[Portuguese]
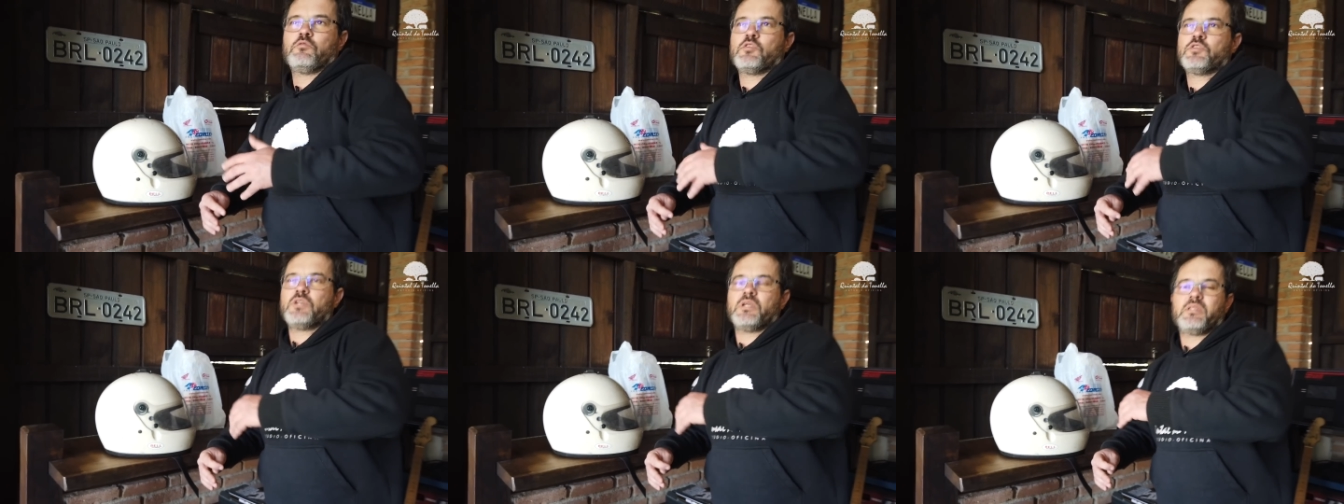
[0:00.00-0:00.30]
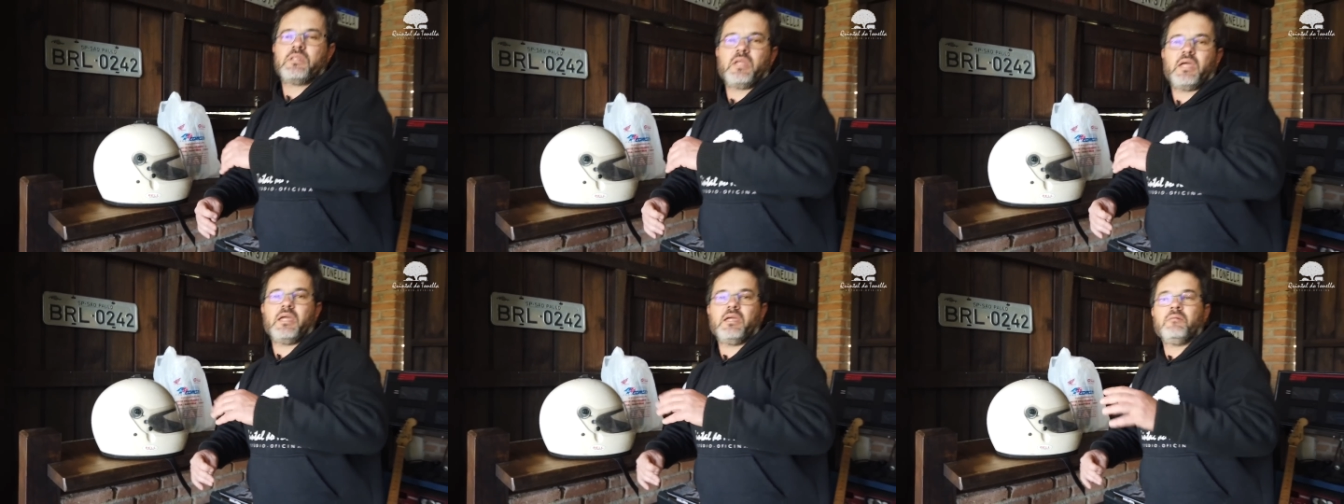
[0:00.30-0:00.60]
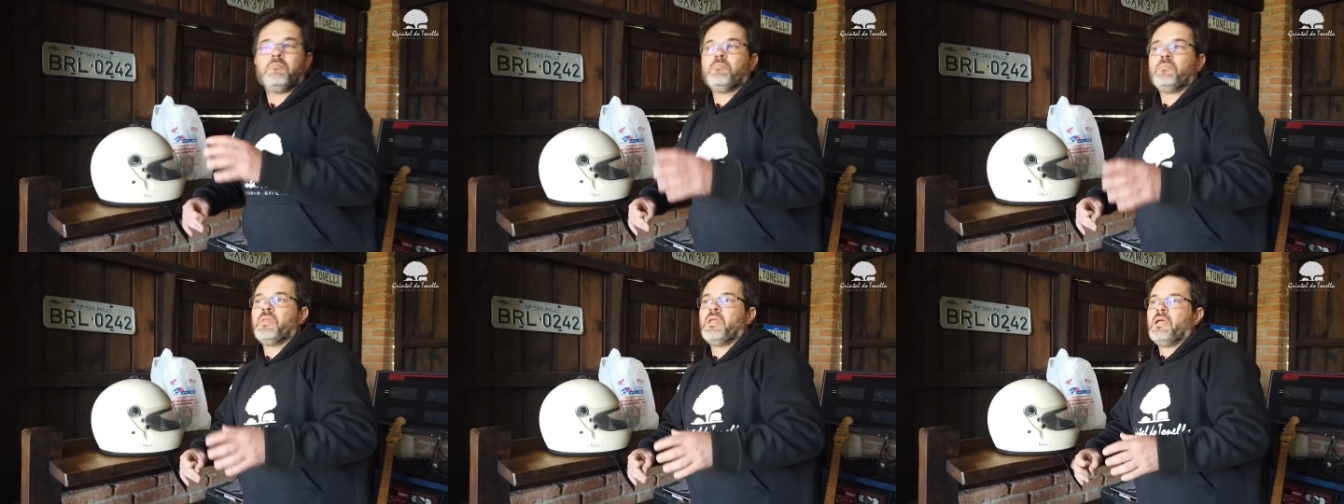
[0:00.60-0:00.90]
você
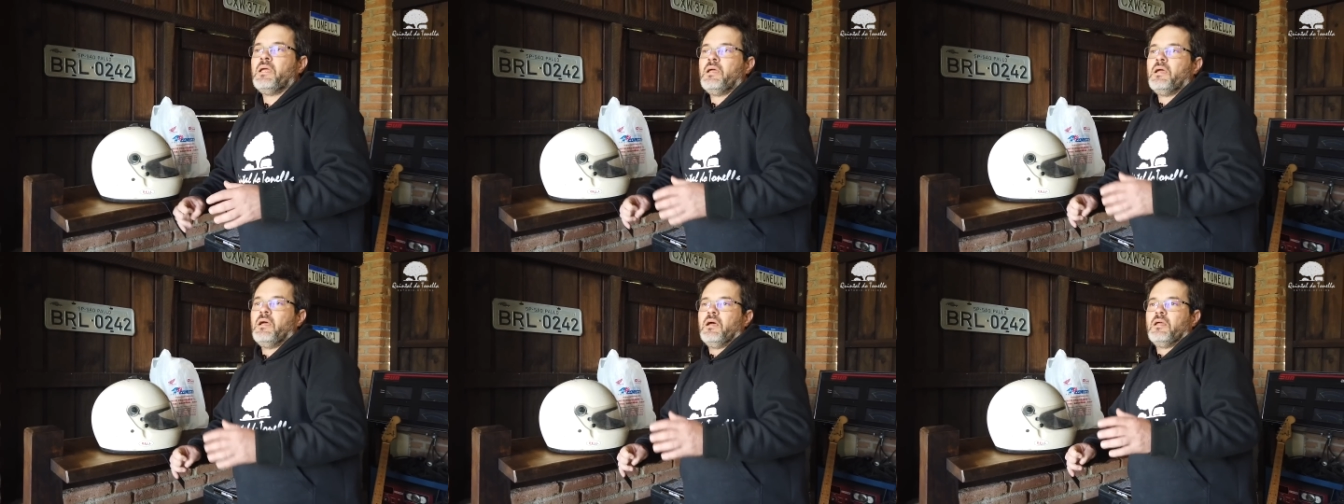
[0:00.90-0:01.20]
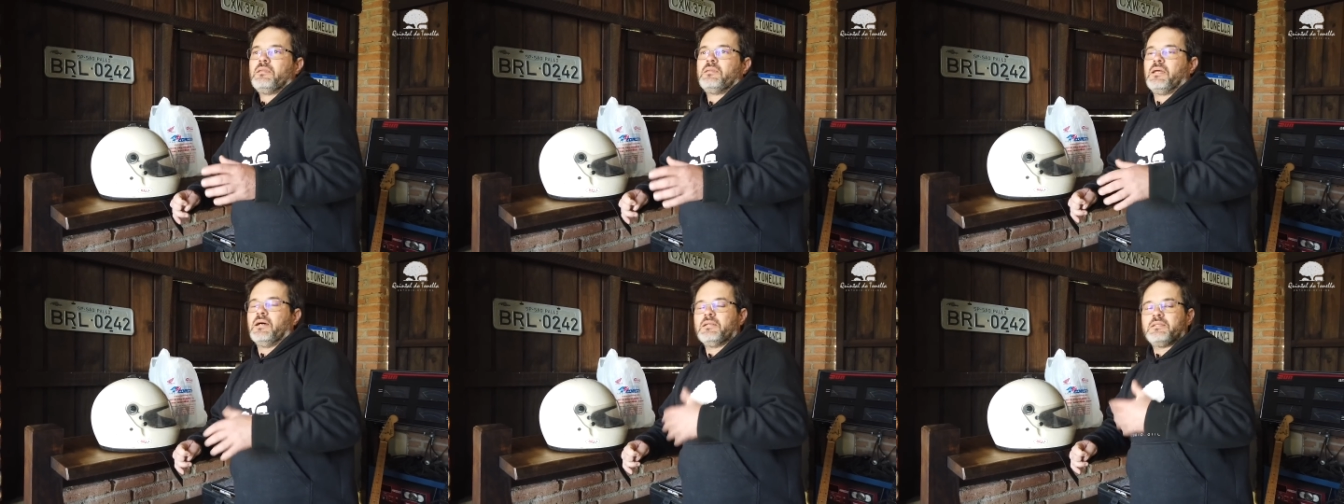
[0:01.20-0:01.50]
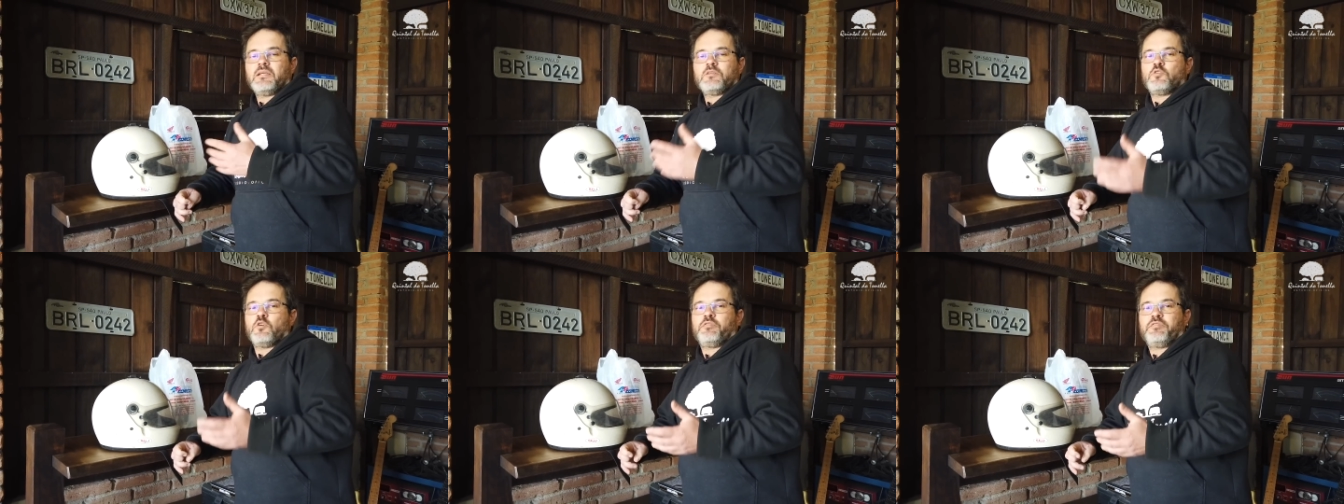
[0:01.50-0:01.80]
tem
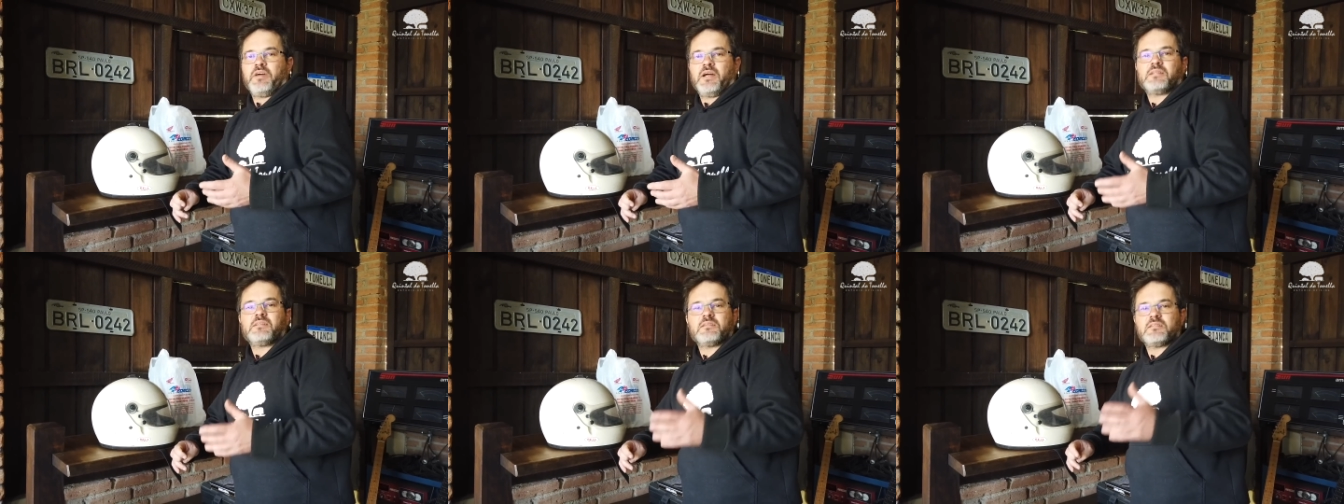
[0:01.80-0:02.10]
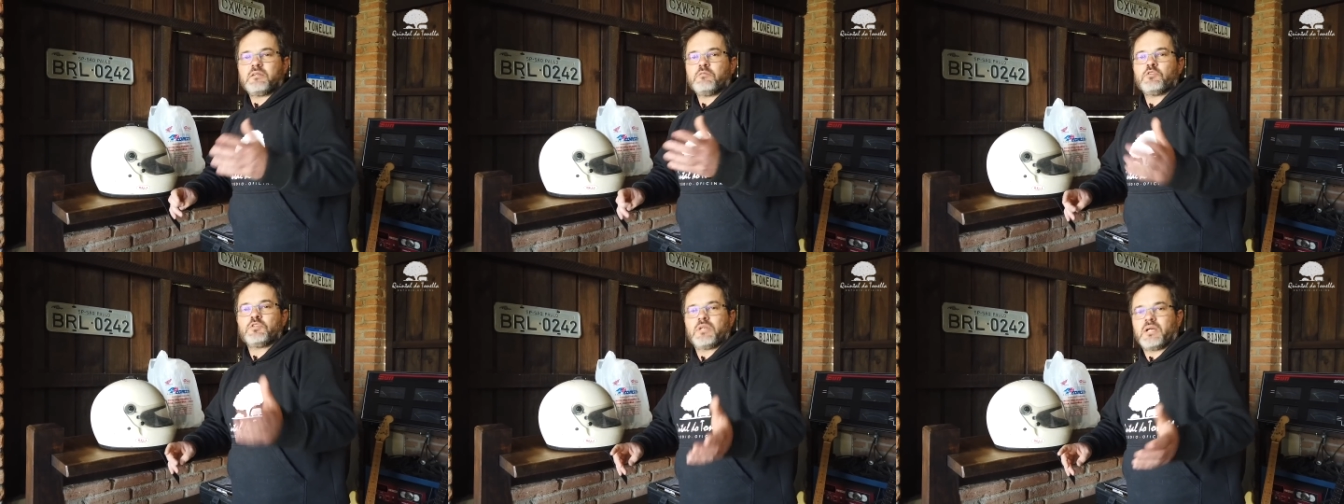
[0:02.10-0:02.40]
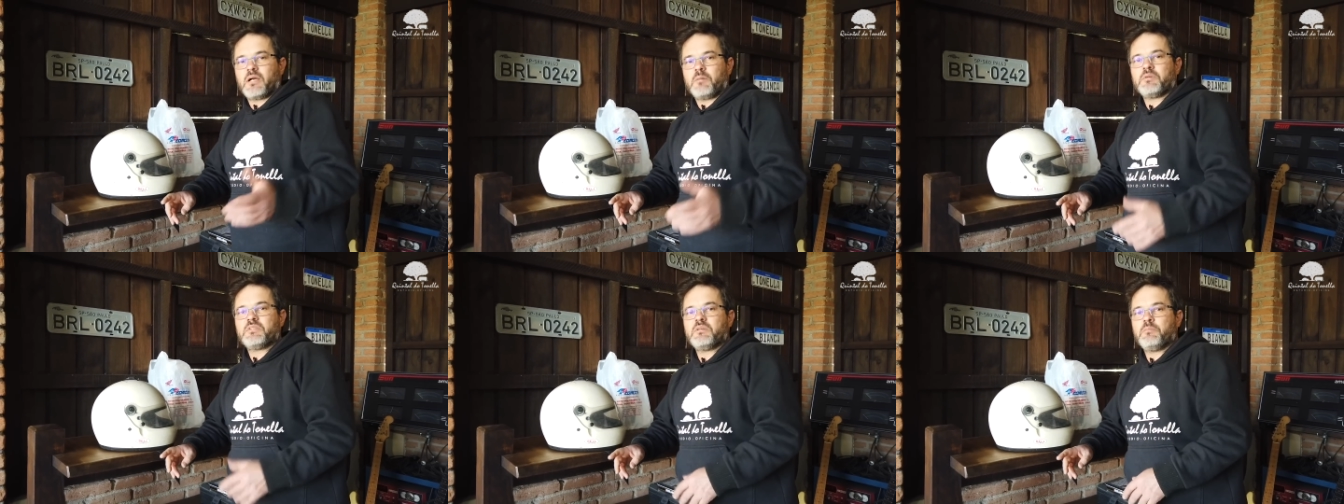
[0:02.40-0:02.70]
tantas ofertas que você
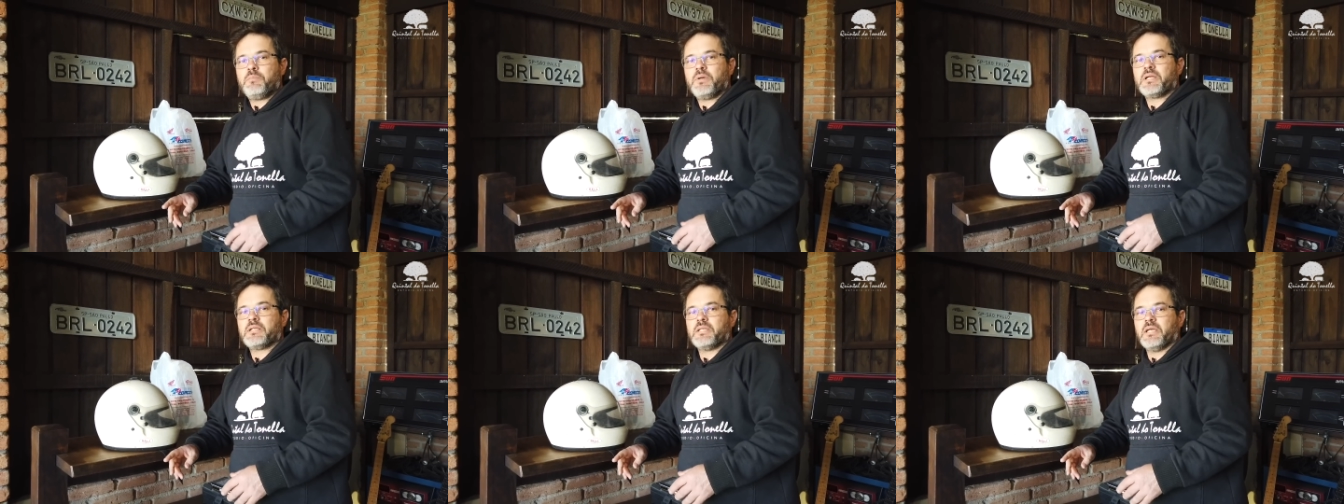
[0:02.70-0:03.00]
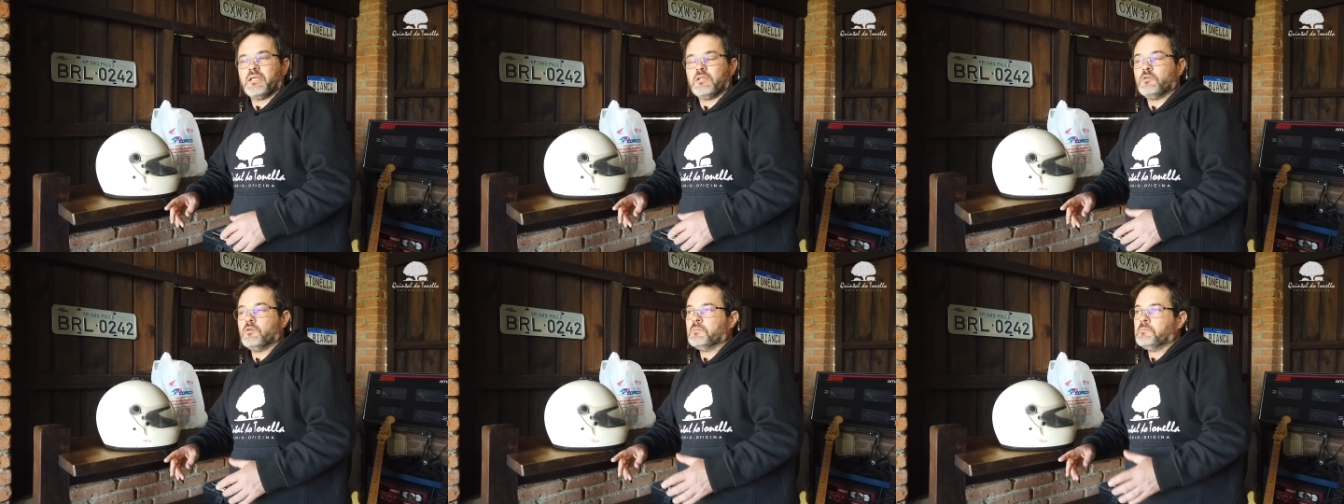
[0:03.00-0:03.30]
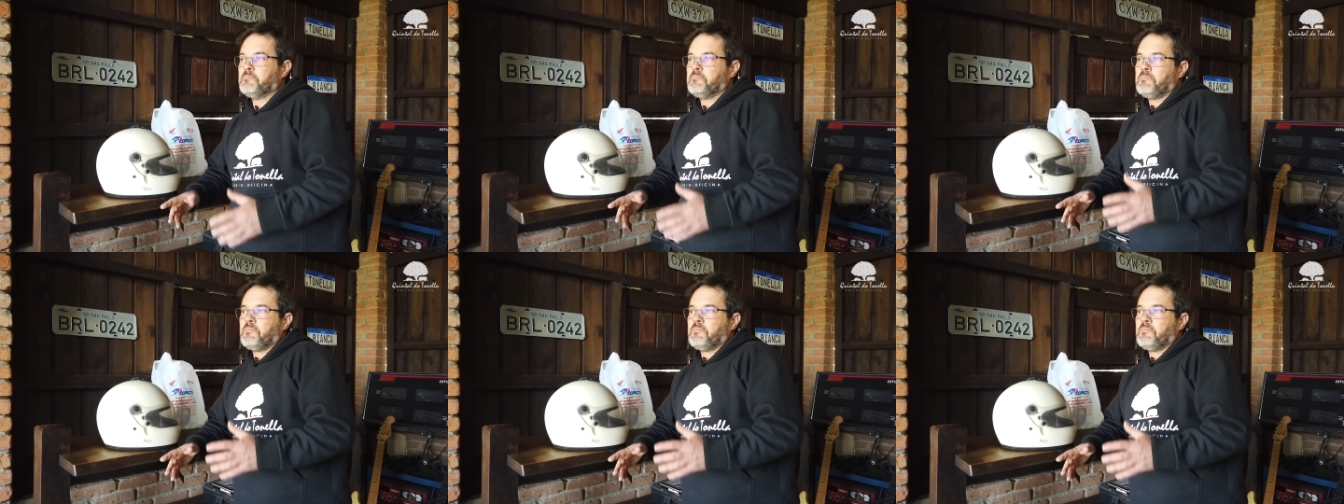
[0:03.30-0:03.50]
acaba se perdendo.